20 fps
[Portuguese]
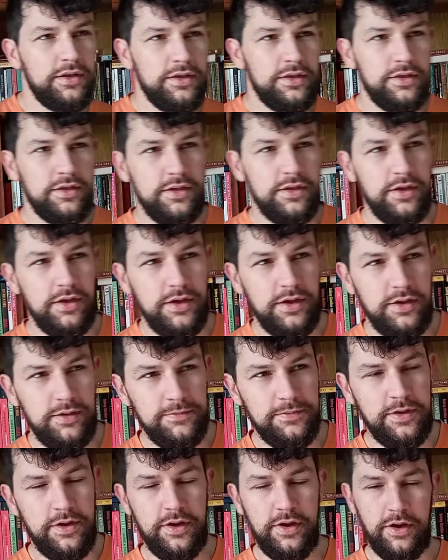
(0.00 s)
que
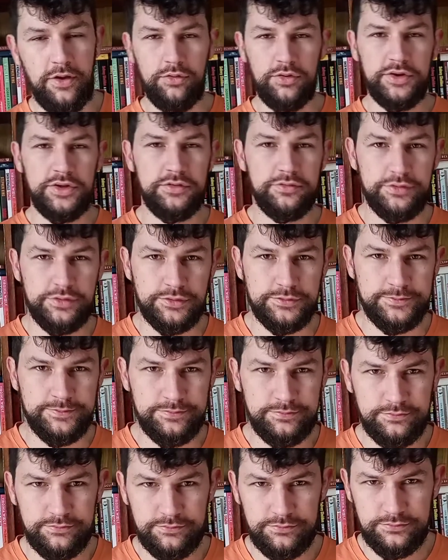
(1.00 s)
é um livro
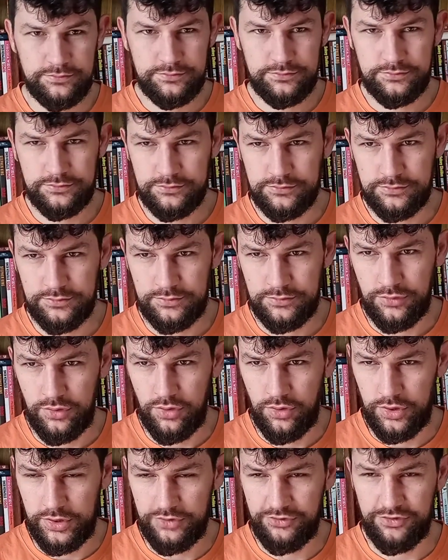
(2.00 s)

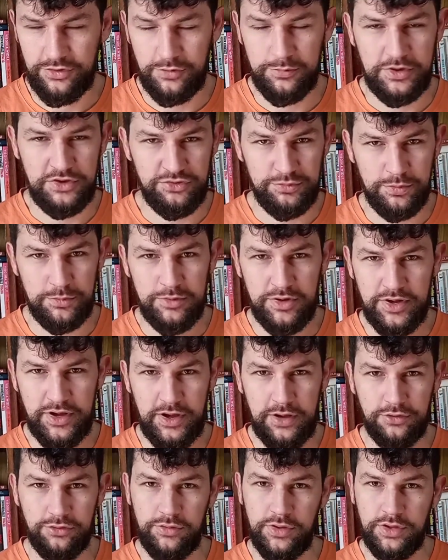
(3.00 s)
originalmente
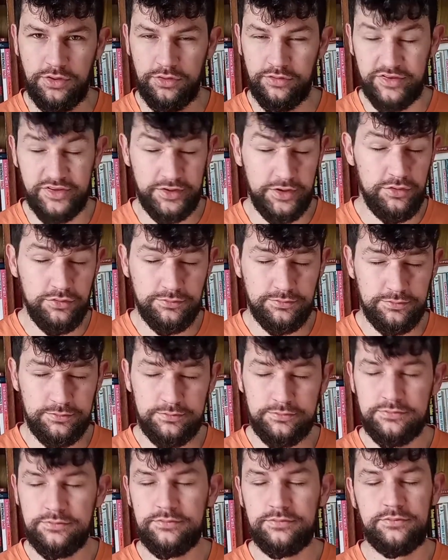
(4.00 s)
publicado em 91,
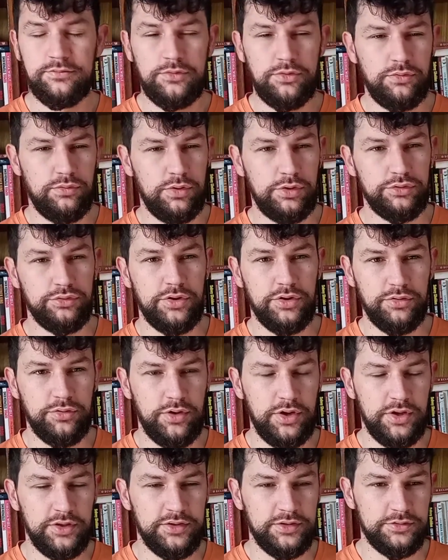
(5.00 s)
quando eu
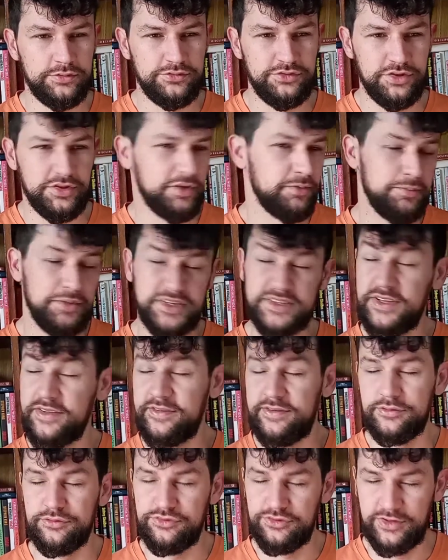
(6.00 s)
ainda não tinha nem
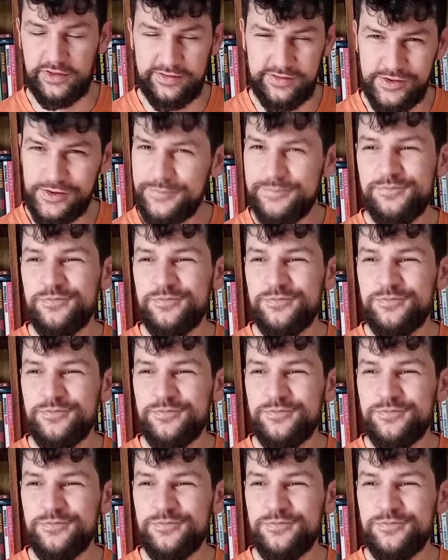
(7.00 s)
pretensão de nascer,